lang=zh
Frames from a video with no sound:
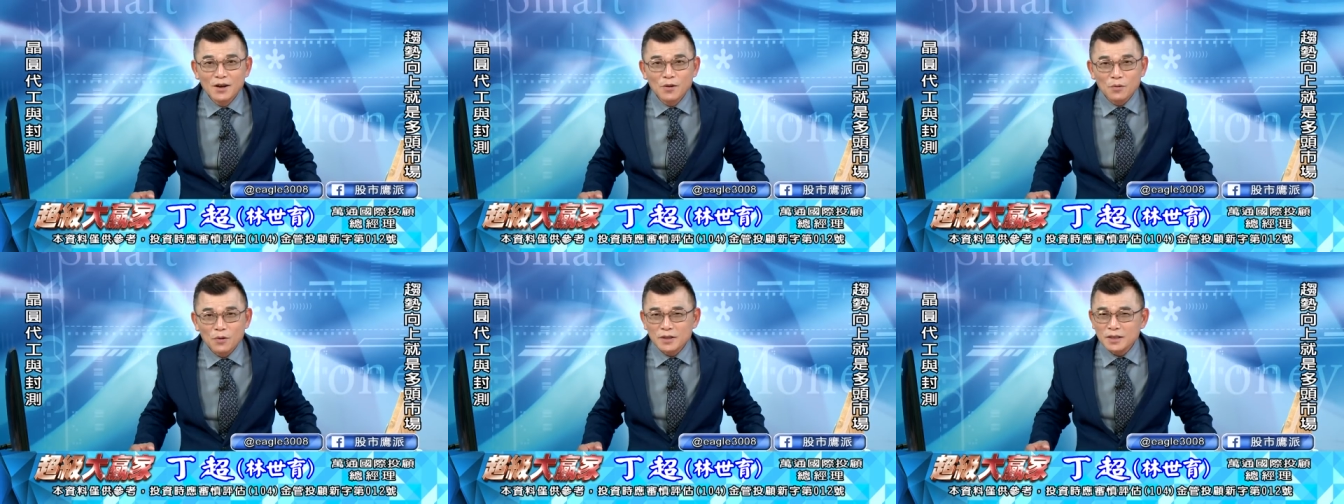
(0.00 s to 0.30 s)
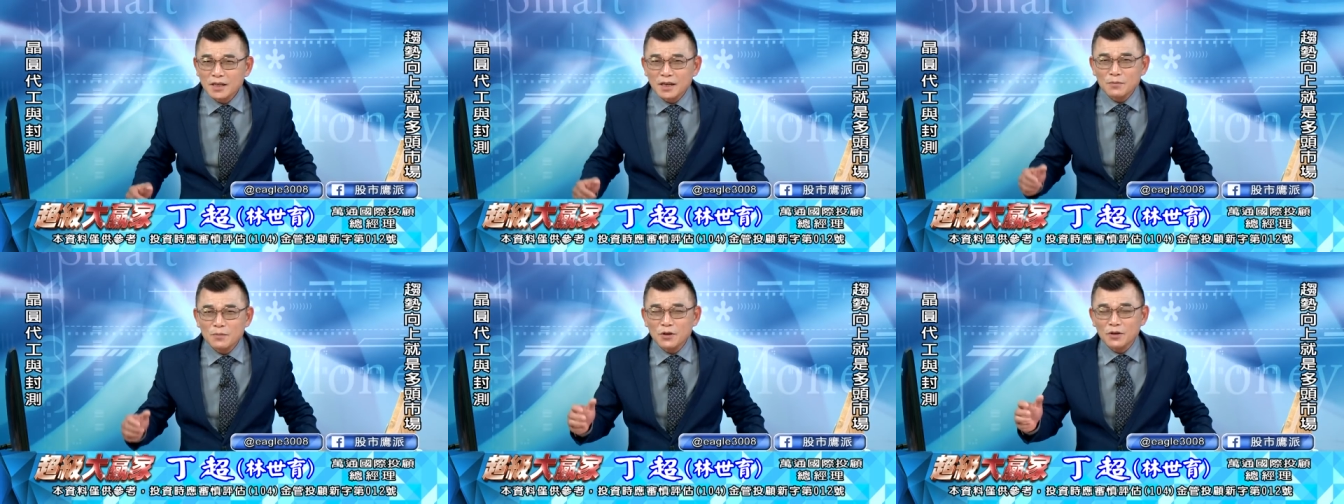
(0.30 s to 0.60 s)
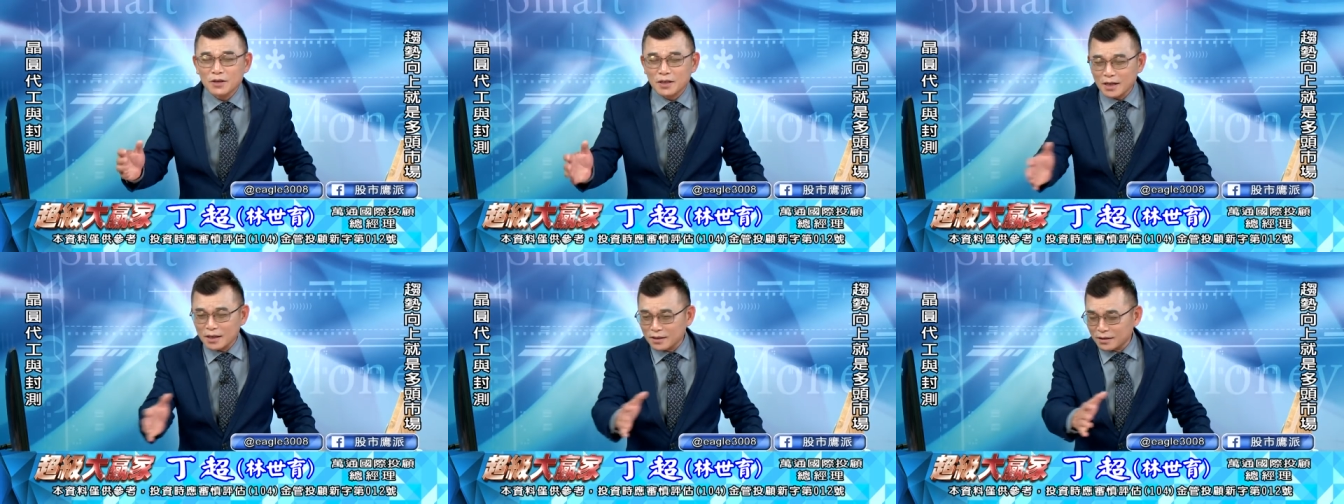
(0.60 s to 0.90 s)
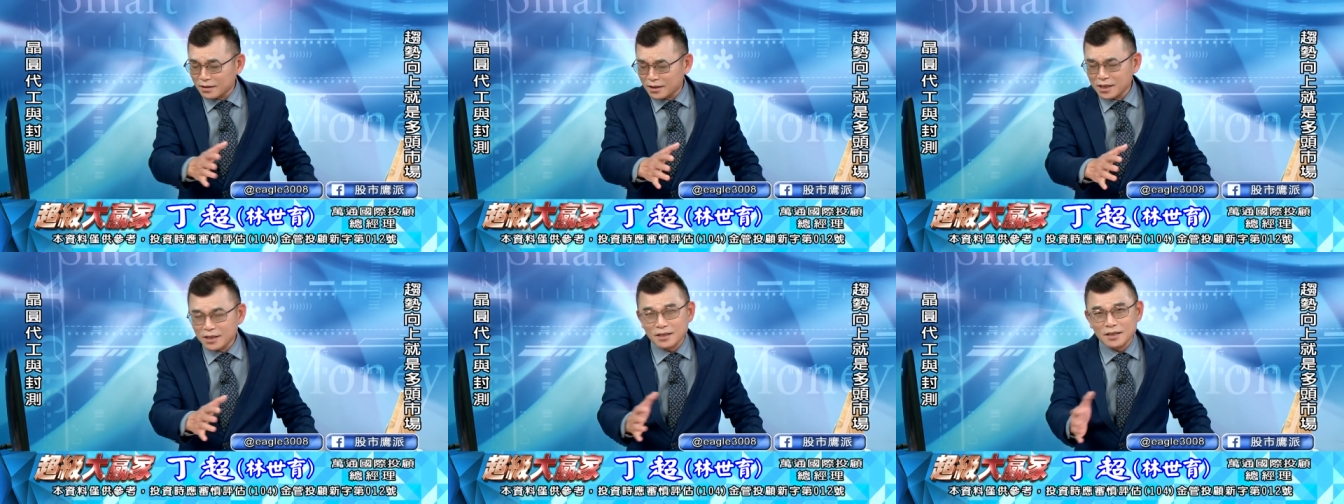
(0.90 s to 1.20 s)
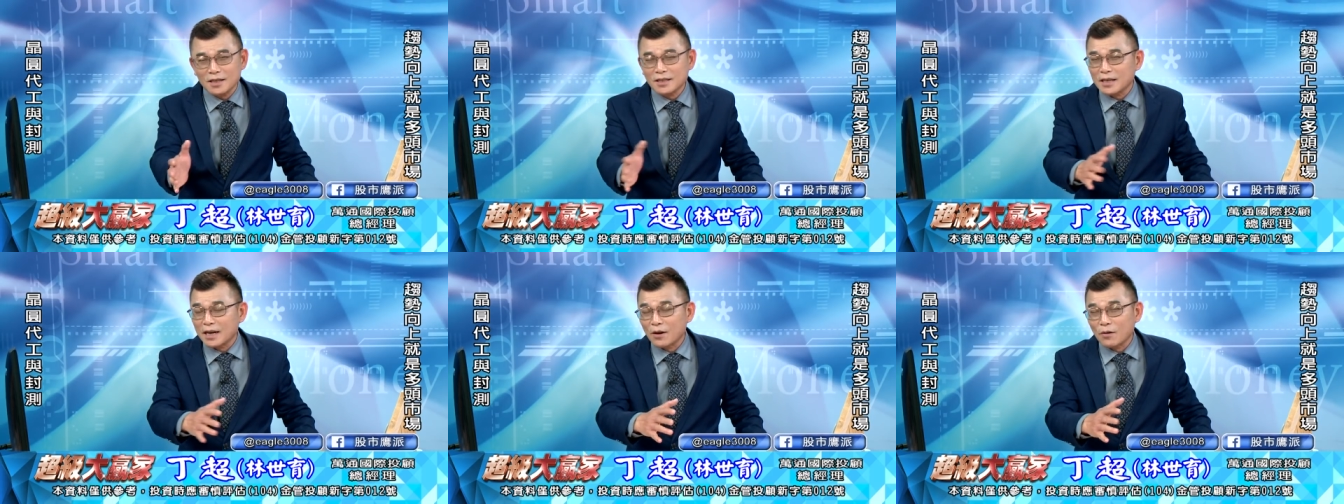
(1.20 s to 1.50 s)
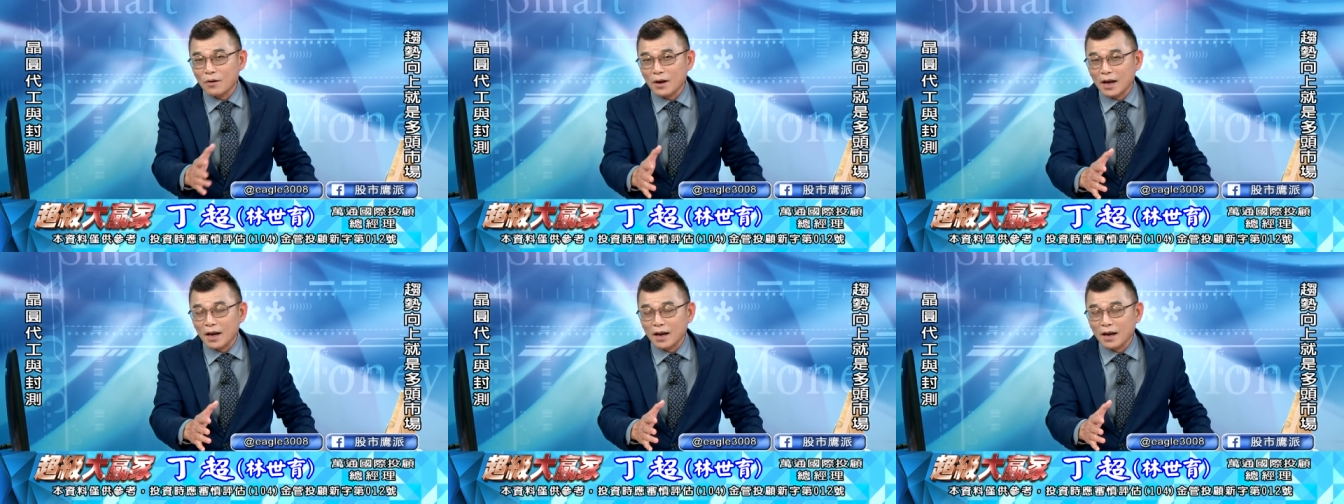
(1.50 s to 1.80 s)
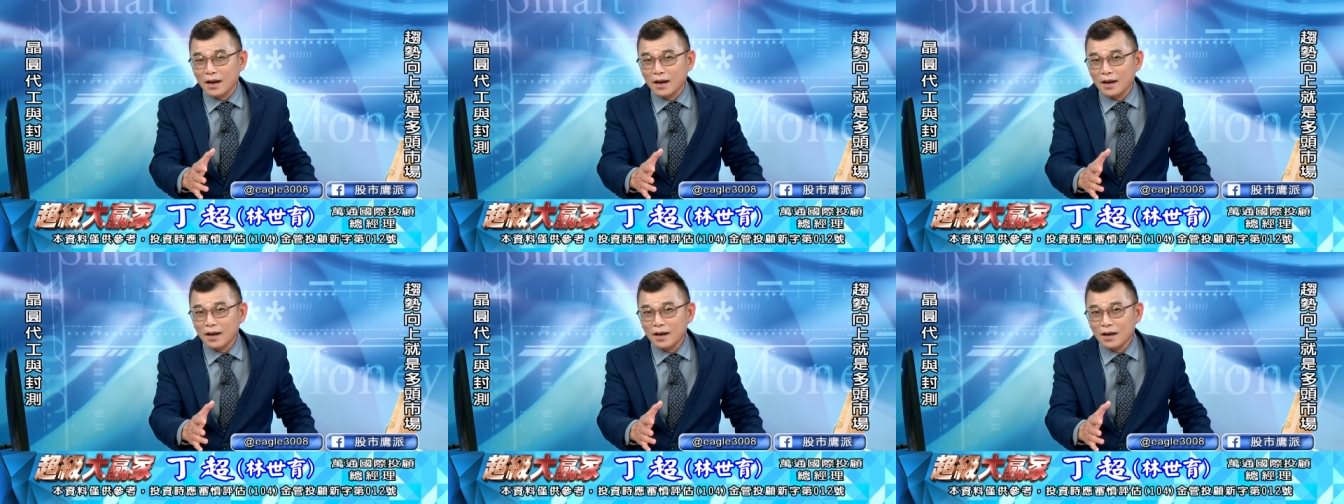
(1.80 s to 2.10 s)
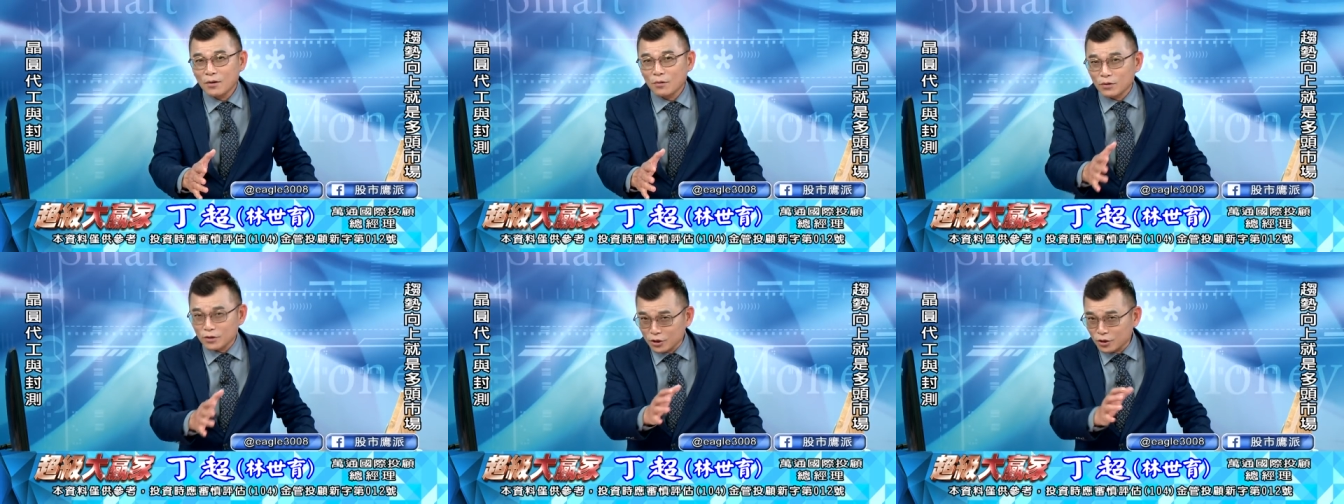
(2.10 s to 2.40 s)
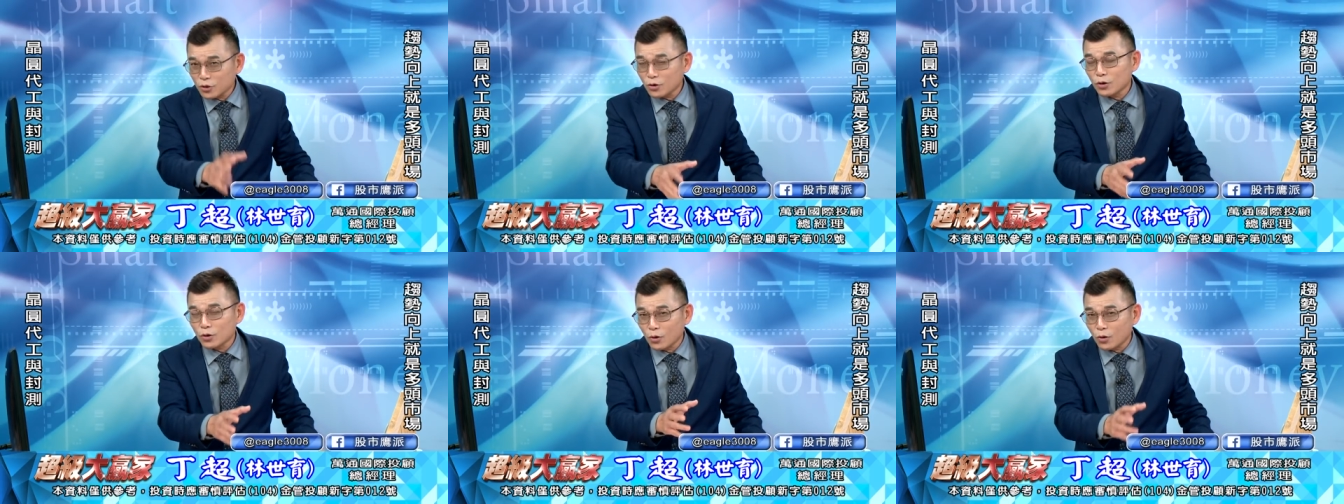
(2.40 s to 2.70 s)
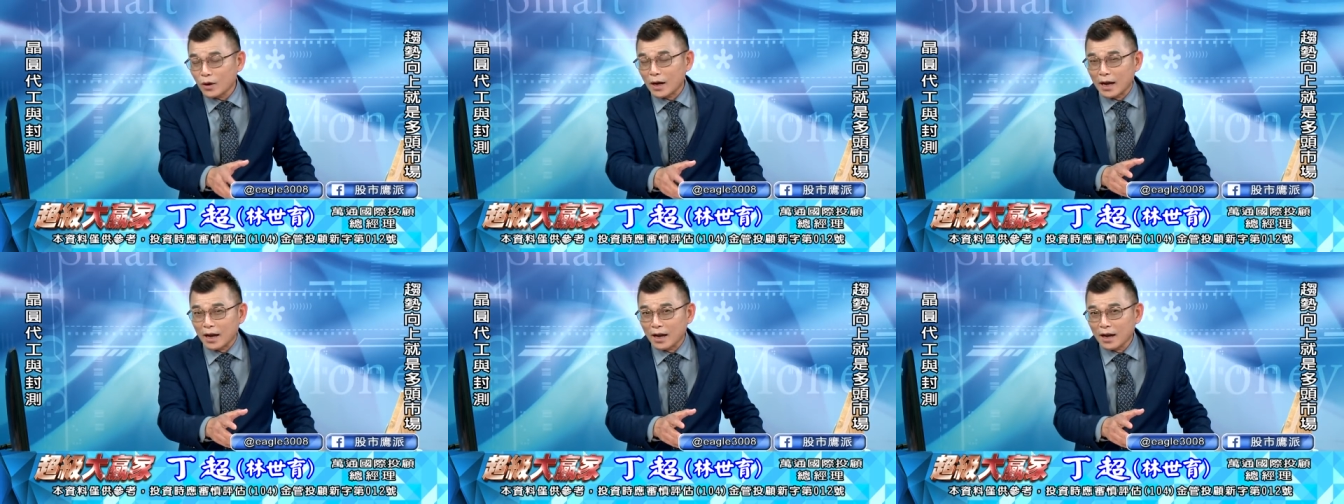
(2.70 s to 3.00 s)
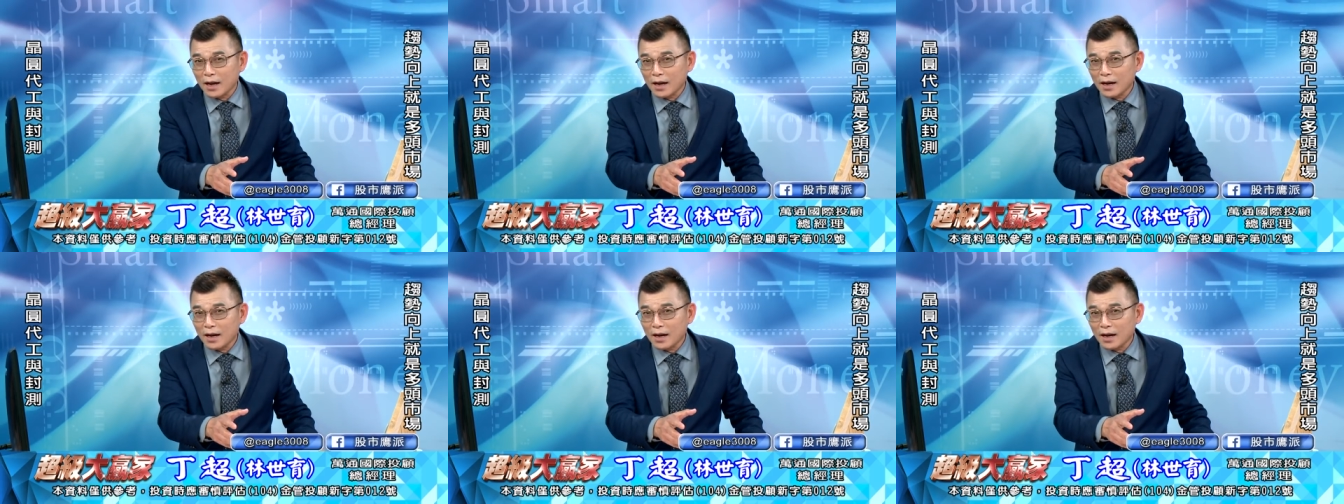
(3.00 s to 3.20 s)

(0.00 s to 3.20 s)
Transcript: 我今天没有替替谁讲话，我是做多啊，